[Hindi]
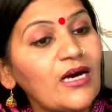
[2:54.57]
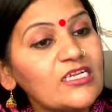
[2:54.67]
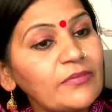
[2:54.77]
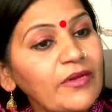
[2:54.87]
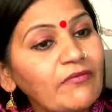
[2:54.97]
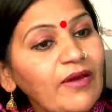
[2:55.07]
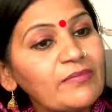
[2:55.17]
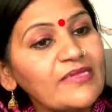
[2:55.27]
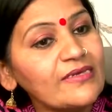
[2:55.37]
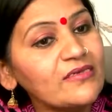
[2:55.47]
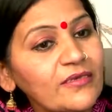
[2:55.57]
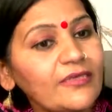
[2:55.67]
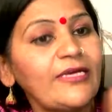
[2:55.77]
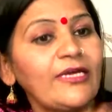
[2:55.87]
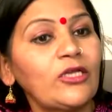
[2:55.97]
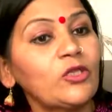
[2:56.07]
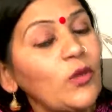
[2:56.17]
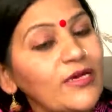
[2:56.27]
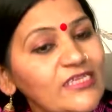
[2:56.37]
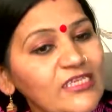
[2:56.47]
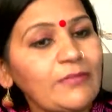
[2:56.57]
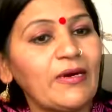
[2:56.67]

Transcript: हस्बैंड वाइफ सेक्स कर रहे हैं तो अच्छी